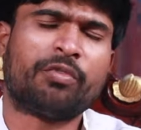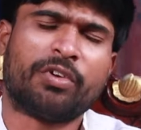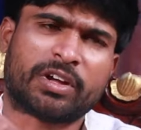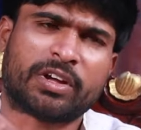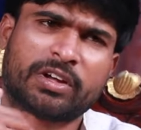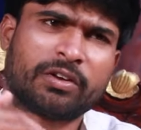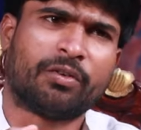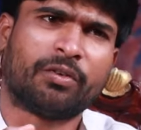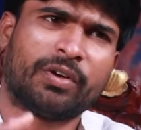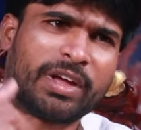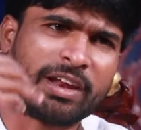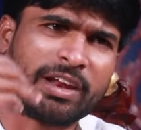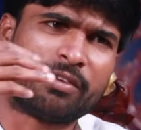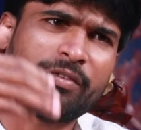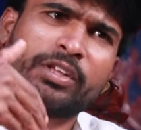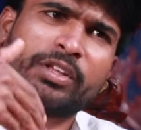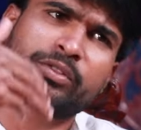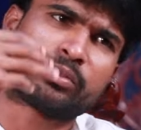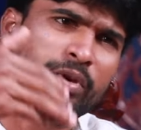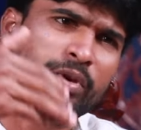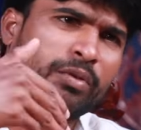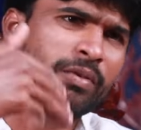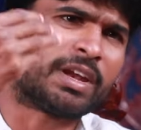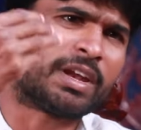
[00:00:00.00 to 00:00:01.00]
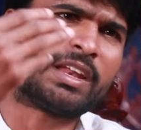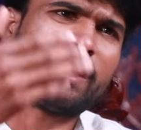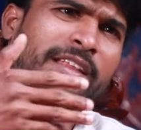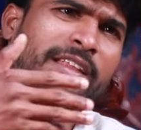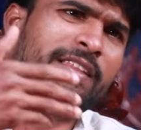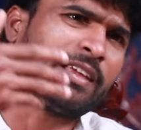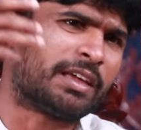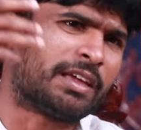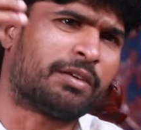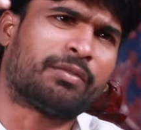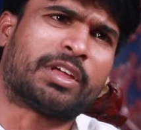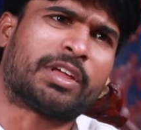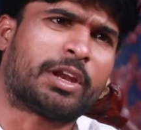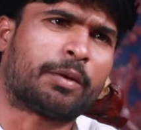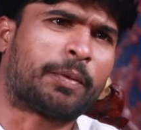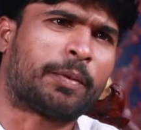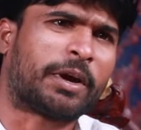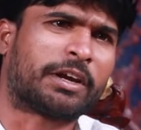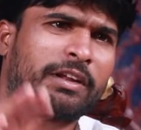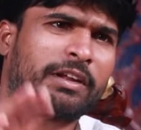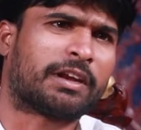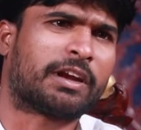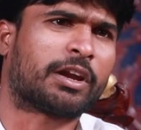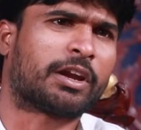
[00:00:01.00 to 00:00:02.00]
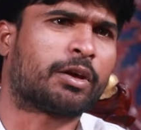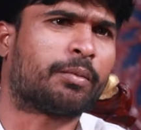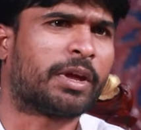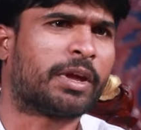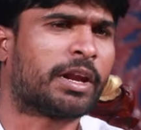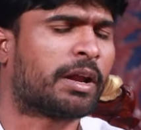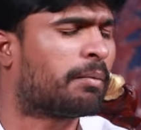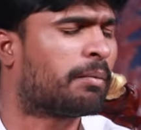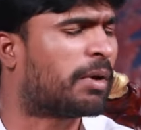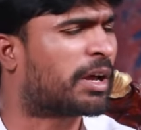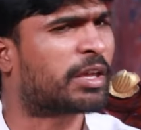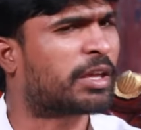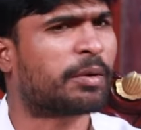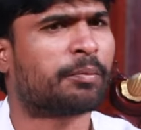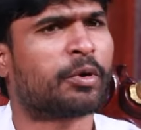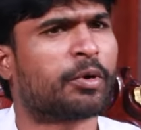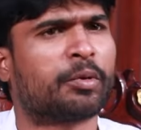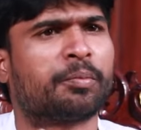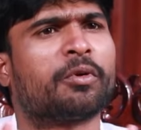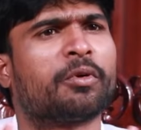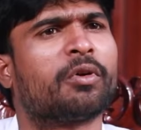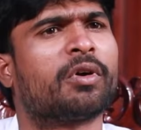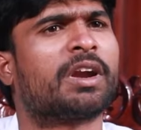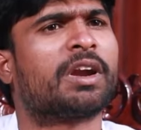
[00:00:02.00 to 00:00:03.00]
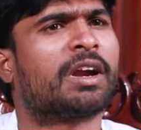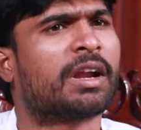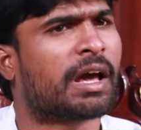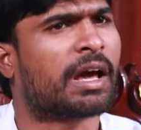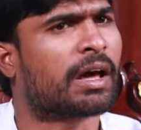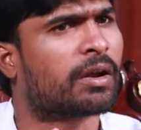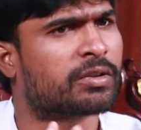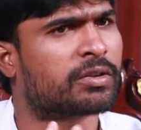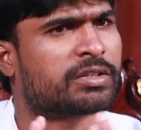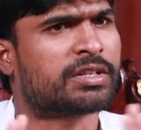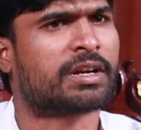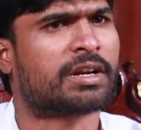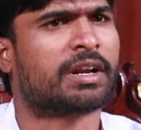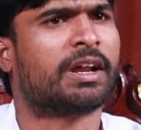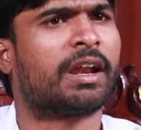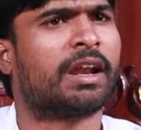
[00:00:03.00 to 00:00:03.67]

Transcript: ఒకవేళ వ్యక్తులు వాళ్ళు ఎదిగి వేరే పార్టీలకు పోయినా మాకు ఎప్పుడు పోవాలనే ఆలోచన